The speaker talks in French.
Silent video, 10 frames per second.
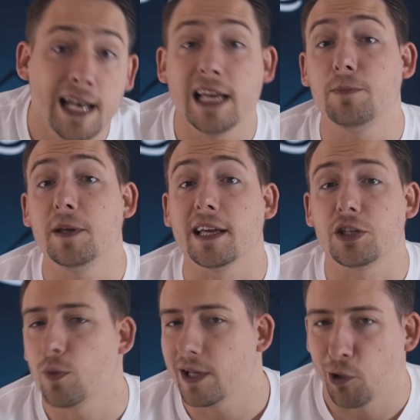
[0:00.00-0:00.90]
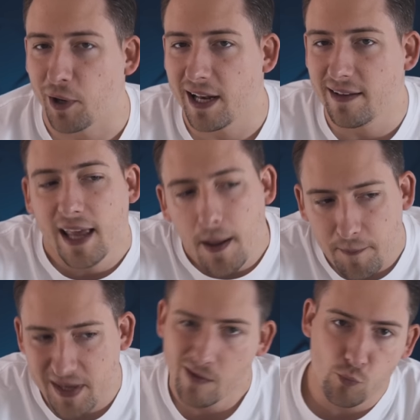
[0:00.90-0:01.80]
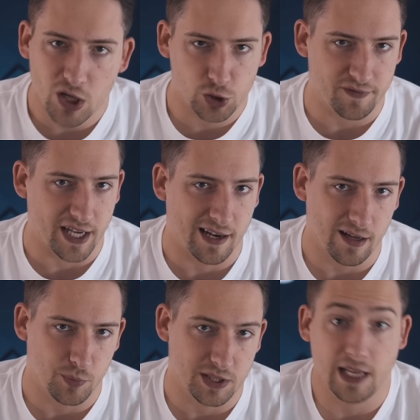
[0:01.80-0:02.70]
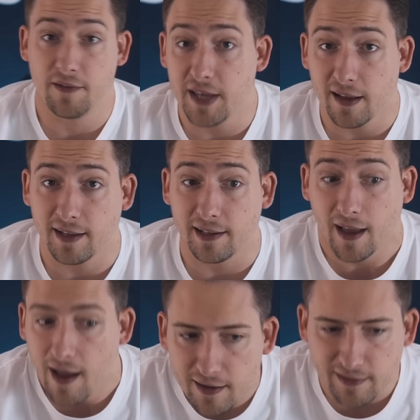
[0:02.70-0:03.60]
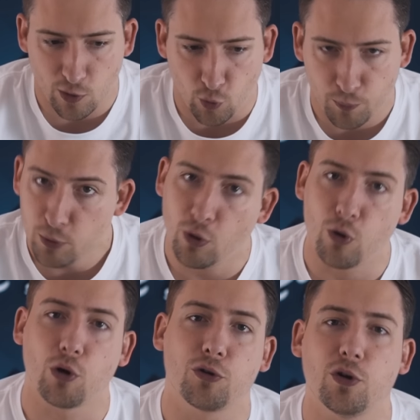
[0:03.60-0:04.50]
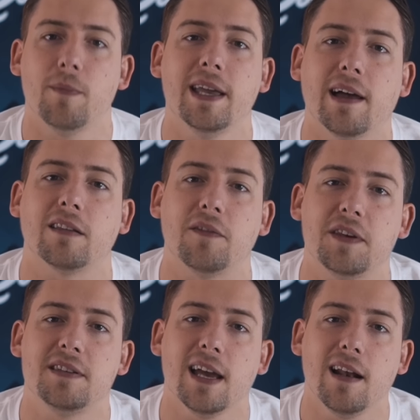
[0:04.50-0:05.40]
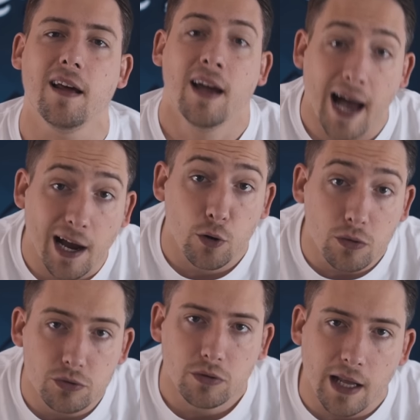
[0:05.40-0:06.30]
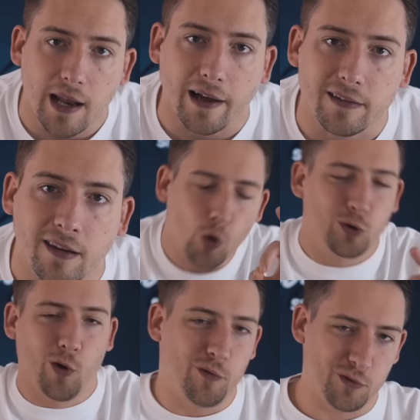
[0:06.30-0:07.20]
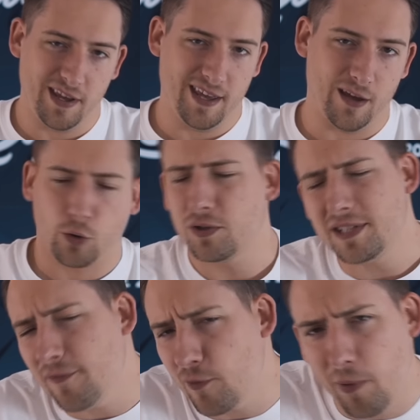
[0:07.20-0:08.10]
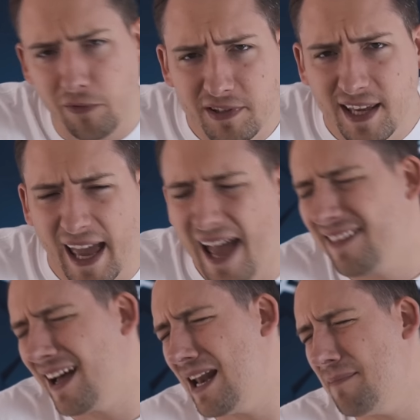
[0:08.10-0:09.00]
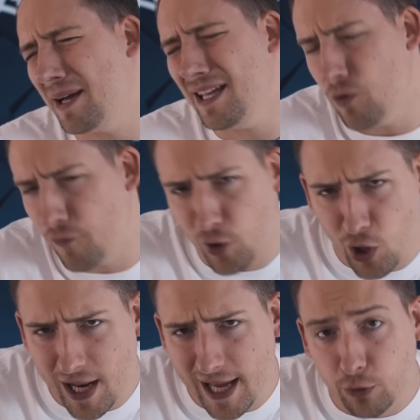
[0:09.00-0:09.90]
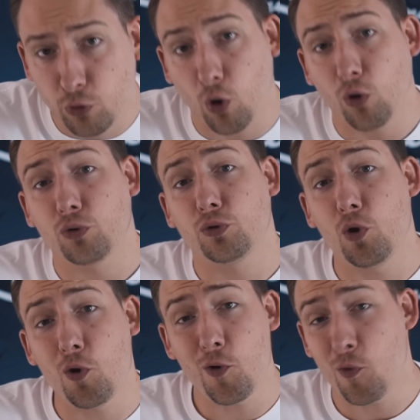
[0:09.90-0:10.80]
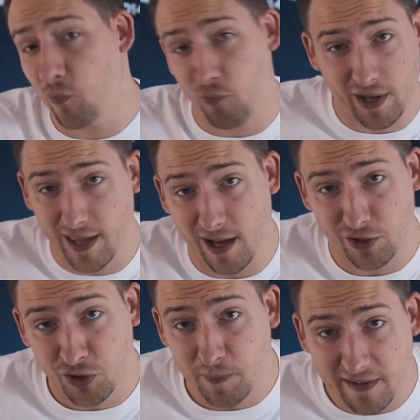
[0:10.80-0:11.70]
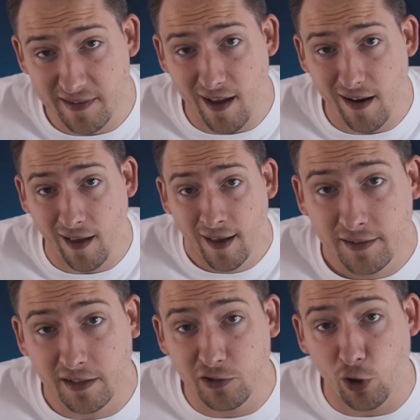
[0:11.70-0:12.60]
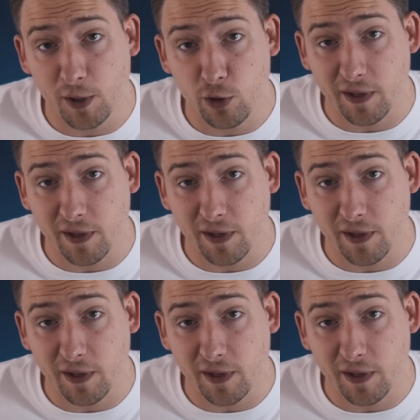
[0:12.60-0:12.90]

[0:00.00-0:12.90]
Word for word: L'explication est en réalité bien moins joviale, hein, puisqu'ils viennent d'être interrompus dans leur sommeil artificiel à cause d'une alerte. Autant vous dire que si vous pensiez être à l'abri de vos collègues durant ce long voyage spatial, c'est désormais du